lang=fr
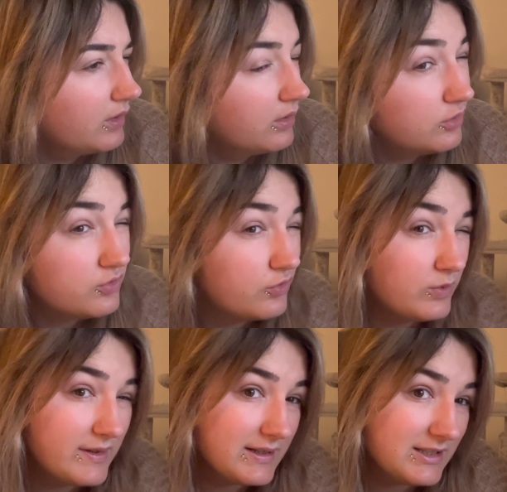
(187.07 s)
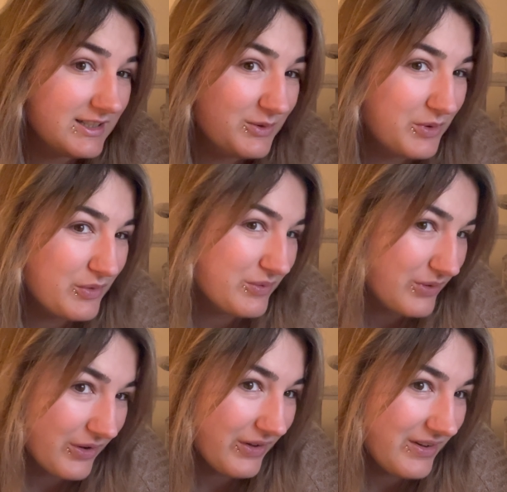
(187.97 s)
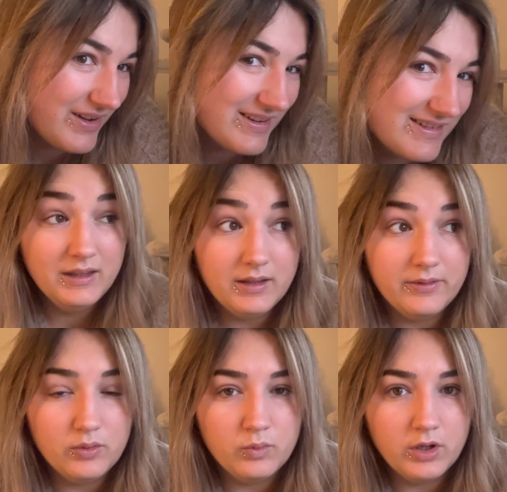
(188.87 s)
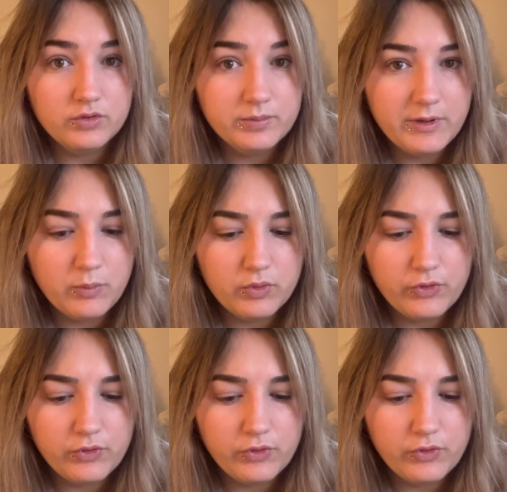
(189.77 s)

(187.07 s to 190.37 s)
je suis allée chez le coiffeur. Il y avait au moins un tout petit peu de